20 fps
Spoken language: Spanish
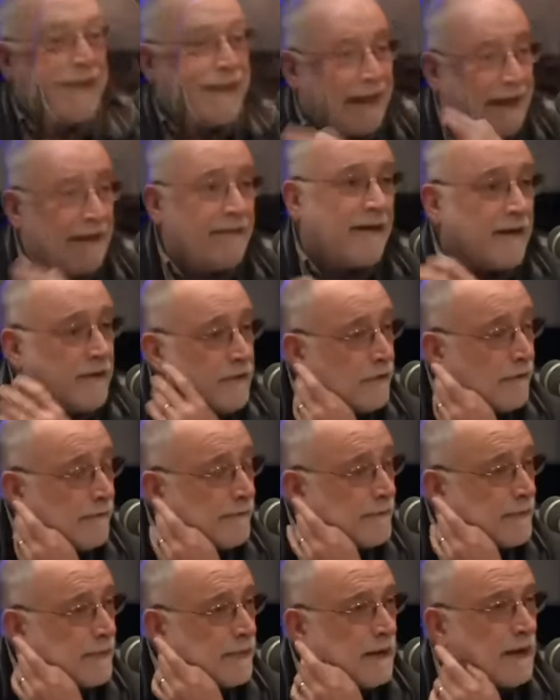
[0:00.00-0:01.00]
Cada año
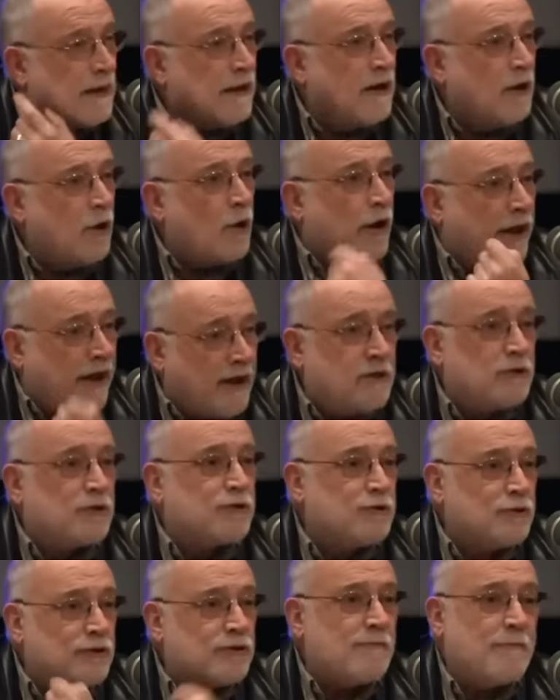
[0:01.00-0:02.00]
lo que
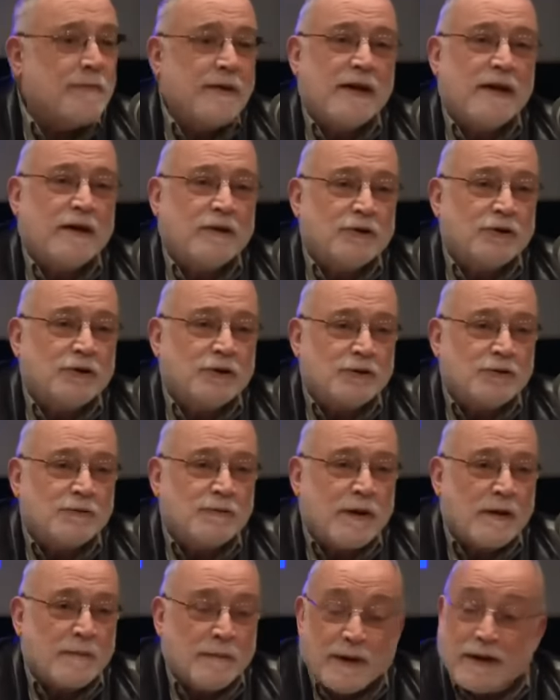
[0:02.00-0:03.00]
ellos nos envían a nosotros
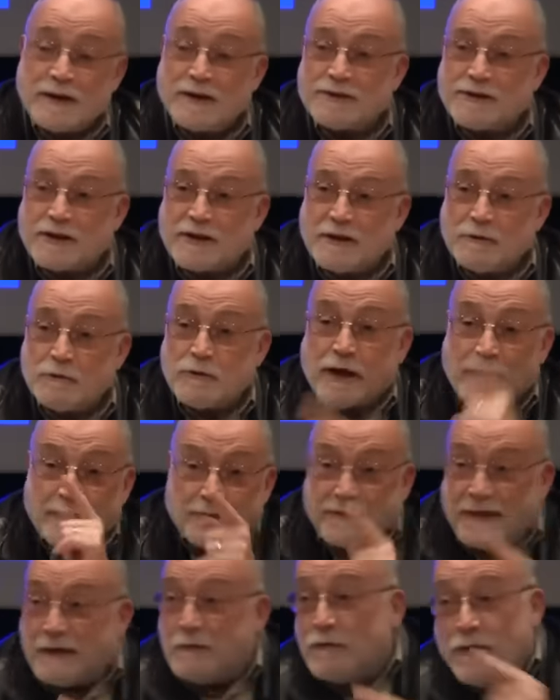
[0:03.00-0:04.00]
para pagar esta deuda,
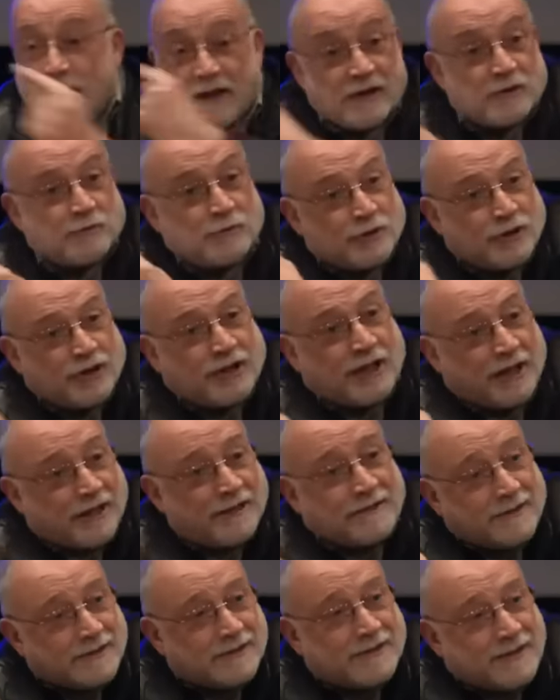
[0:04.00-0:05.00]
deuda que sus
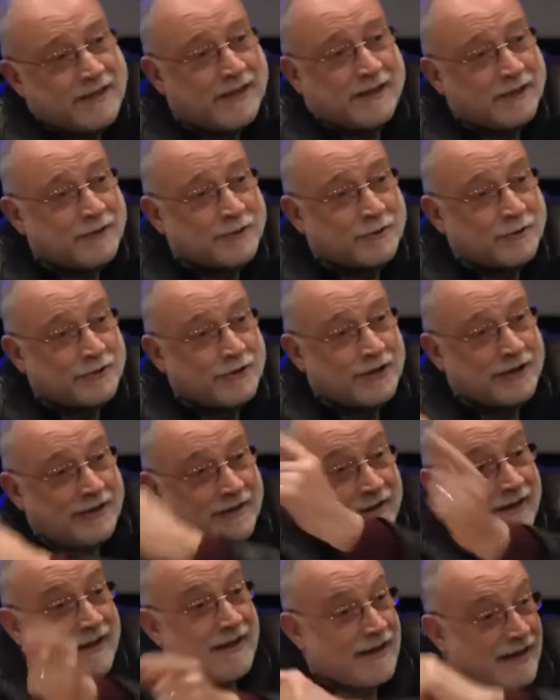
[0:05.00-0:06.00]
dirigentes tienen
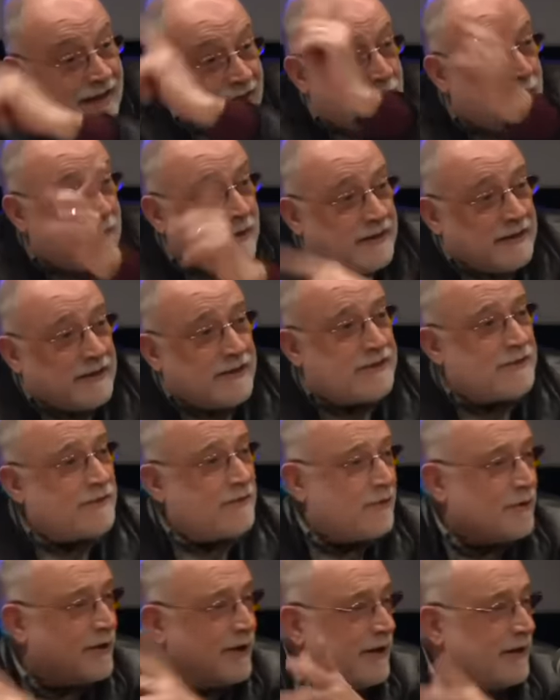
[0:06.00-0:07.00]
escondida en París
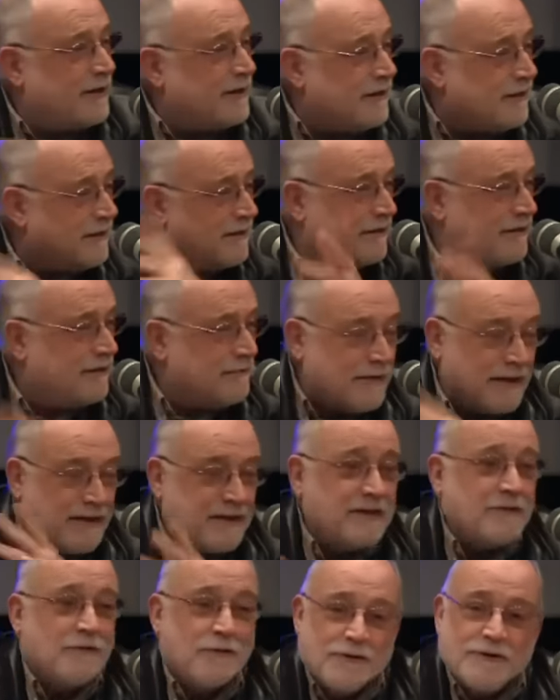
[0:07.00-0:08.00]
o en eh,
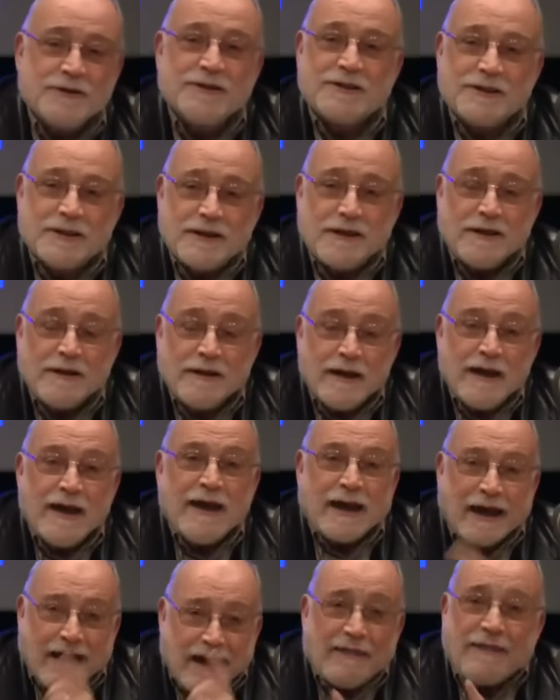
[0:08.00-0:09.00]
Madrid o donde sea,
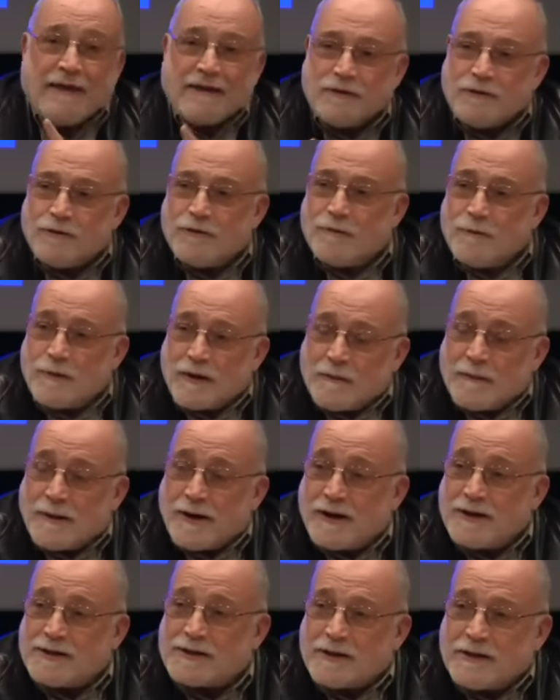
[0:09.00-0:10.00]
cada año para
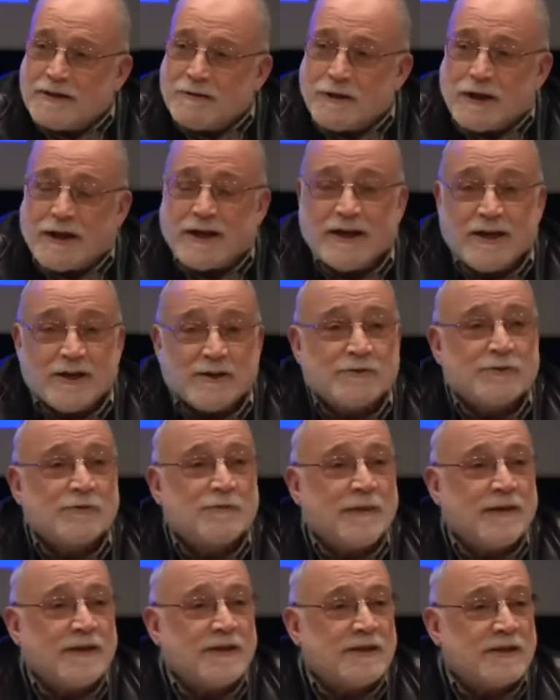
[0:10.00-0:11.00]
pagar esta deuda estos
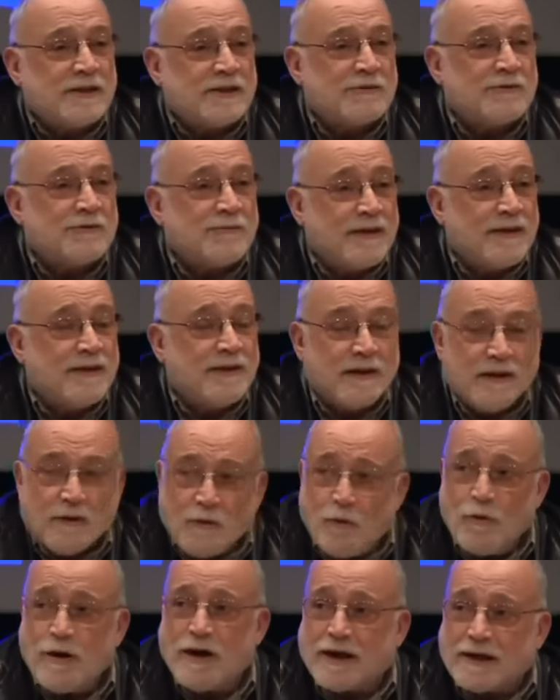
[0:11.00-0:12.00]
países nos mandan
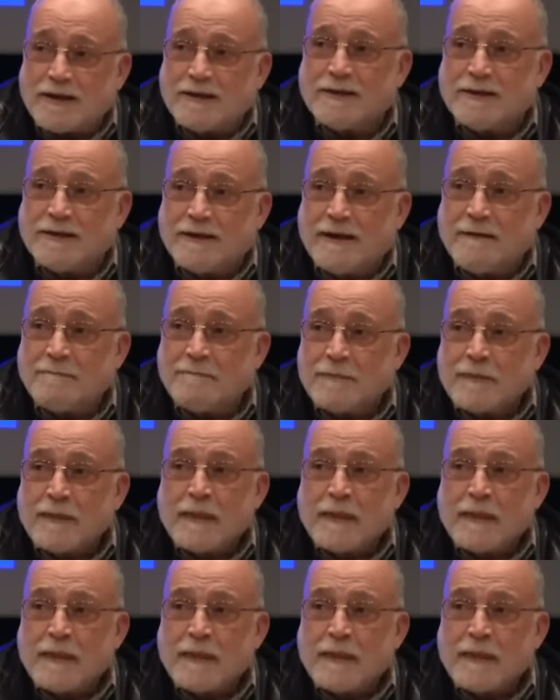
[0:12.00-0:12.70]
una cantidad